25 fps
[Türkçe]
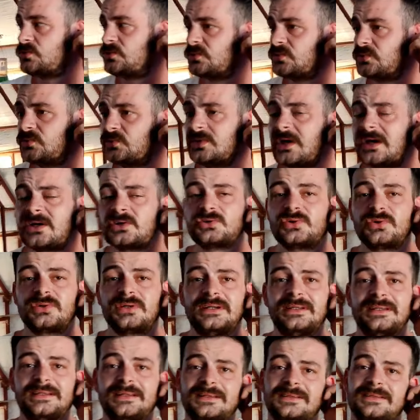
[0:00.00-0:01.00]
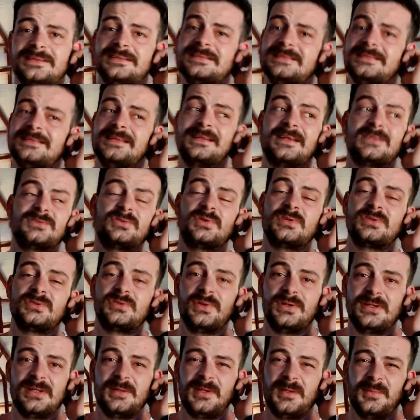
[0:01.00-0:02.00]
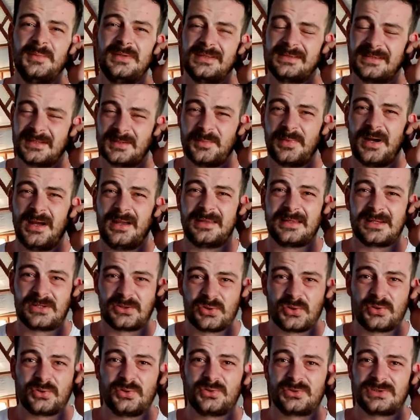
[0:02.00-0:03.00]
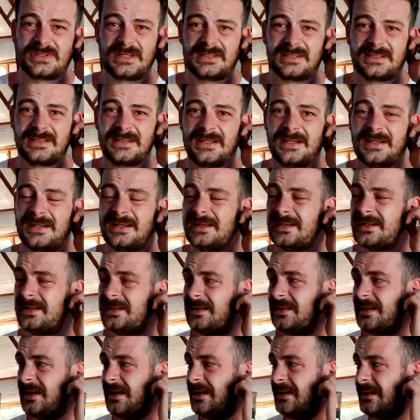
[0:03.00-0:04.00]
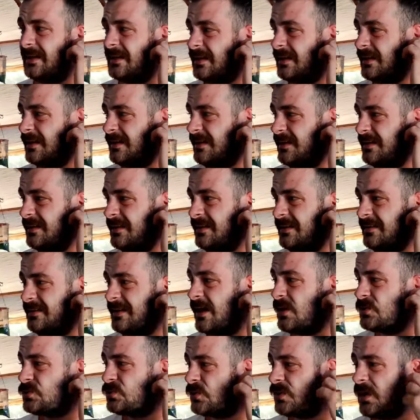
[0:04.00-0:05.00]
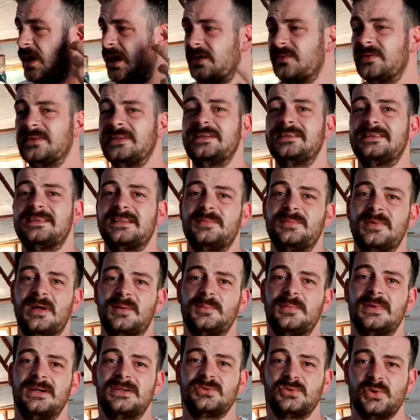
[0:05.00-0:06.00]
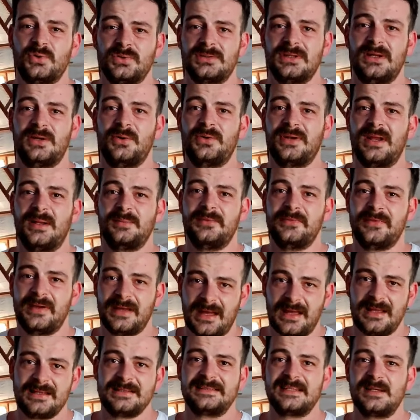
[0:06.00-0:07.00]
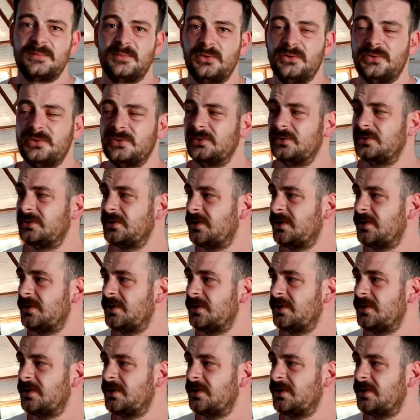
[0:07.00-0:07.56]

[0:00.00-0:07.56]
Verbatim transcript: Çünkü daha çok hani cidden az önce söylediğim gibi yatırım maliyetleri çok yüksek. Yani e, daha çok hayvana yatırım yapmak çok daha önemli Daha mantıklı. oluyor.